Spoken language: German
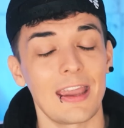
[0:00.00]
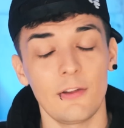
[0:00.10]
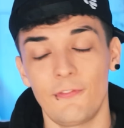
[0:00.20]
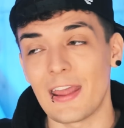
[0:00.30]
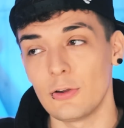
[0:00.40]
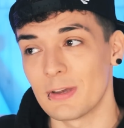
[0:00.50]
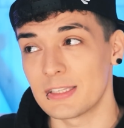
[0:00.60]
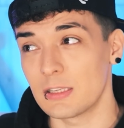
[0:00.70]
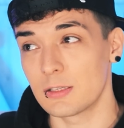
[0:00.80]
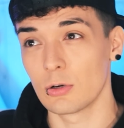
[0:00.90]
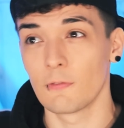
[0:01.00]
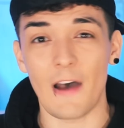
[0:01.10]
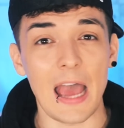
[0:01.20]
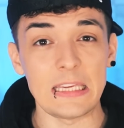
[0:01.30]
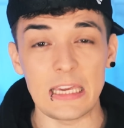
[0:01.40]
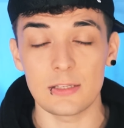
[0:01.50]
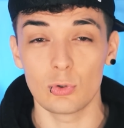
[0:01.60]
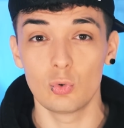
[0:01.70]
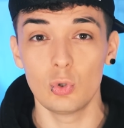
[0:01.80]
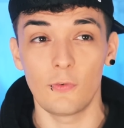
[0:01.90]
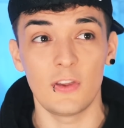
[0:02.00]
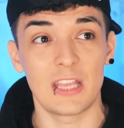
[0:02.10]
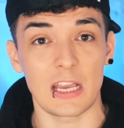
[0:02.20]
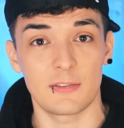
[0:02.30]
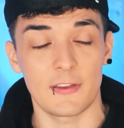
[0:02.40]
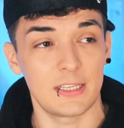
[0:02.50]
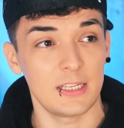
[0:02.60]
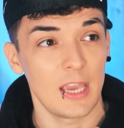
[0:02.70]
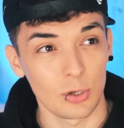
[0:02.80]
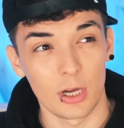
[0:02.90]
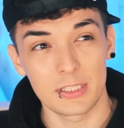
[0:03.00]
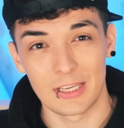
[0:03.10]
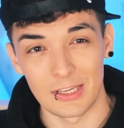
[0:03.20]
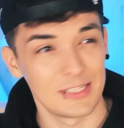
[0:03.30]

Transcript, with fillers: keine Fanübersetzung war je so gut wie das, was ich dort